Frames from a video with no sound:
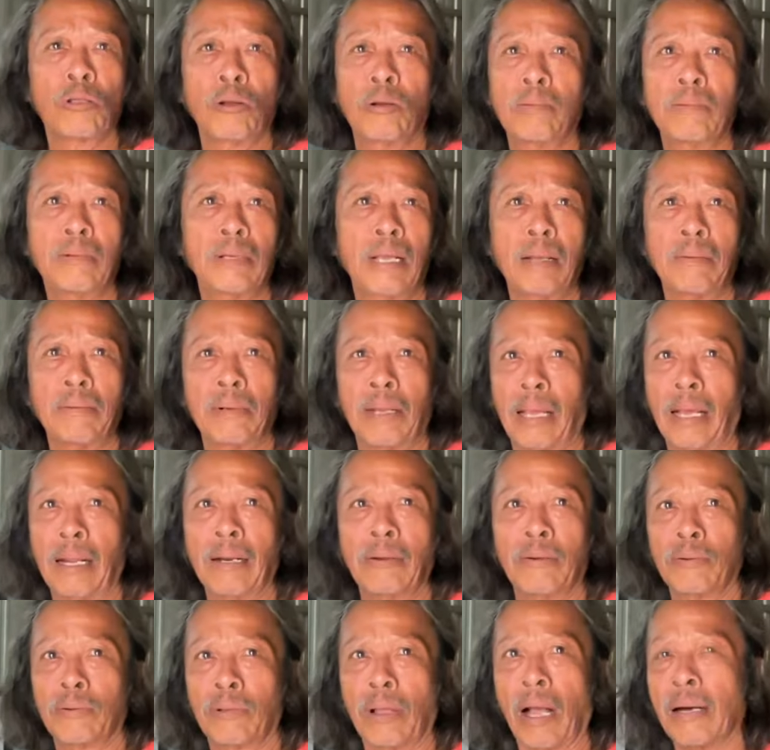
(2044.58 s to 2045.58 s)
không có dám vẽ
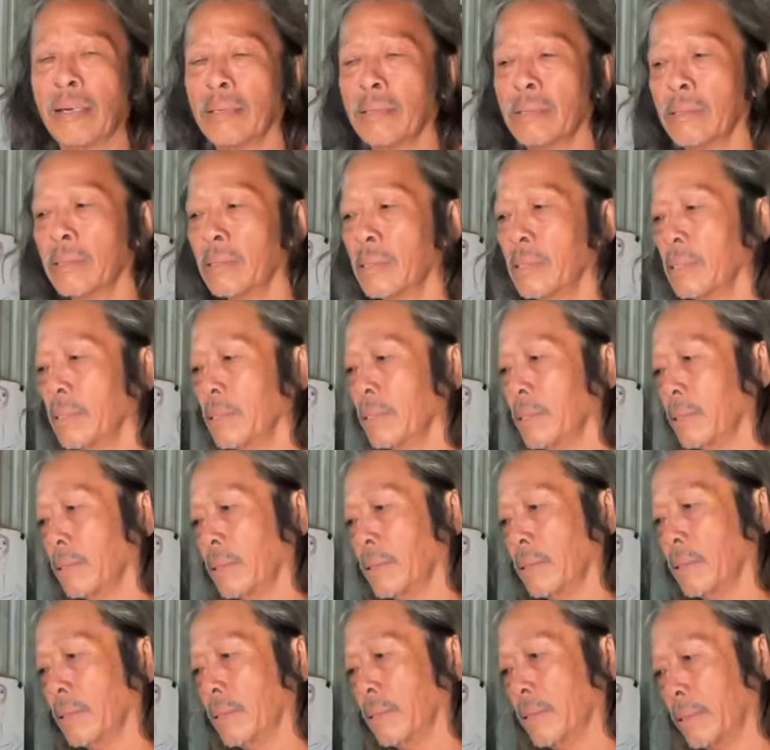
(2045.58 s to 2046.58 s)
đâu trời
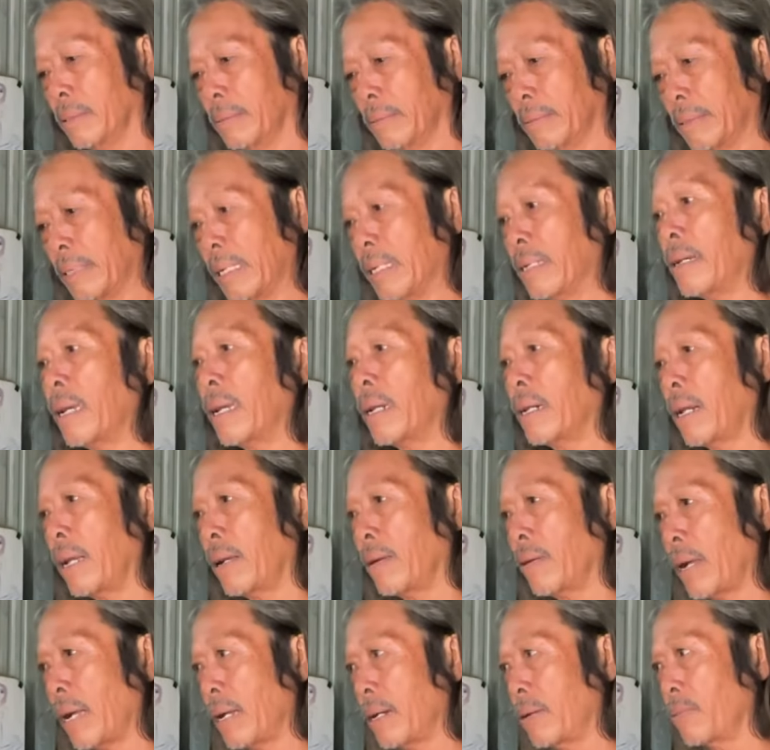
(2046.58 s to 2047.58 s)
dạ đây đây
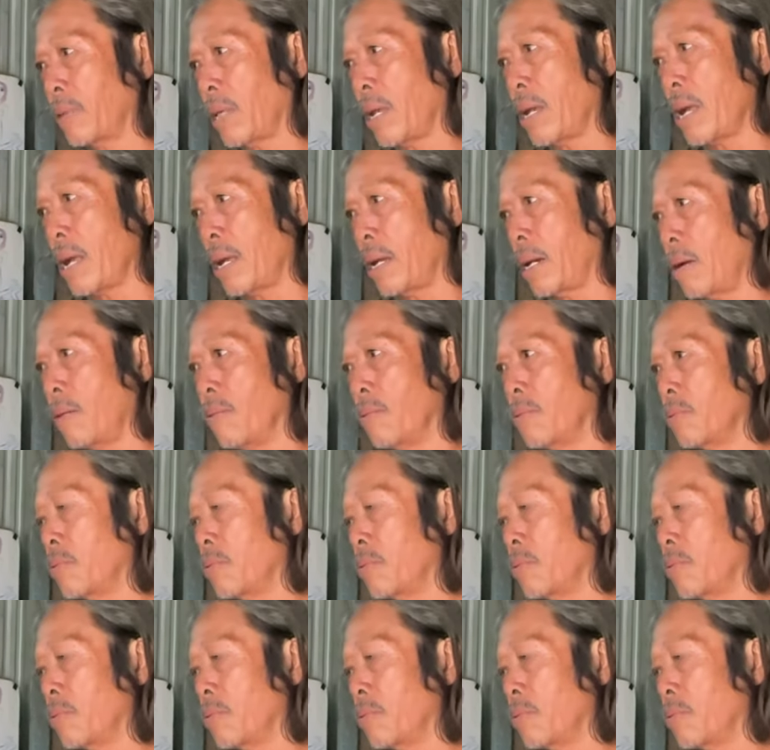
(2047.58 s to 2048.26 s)
đây là đâu vẽ ai đâu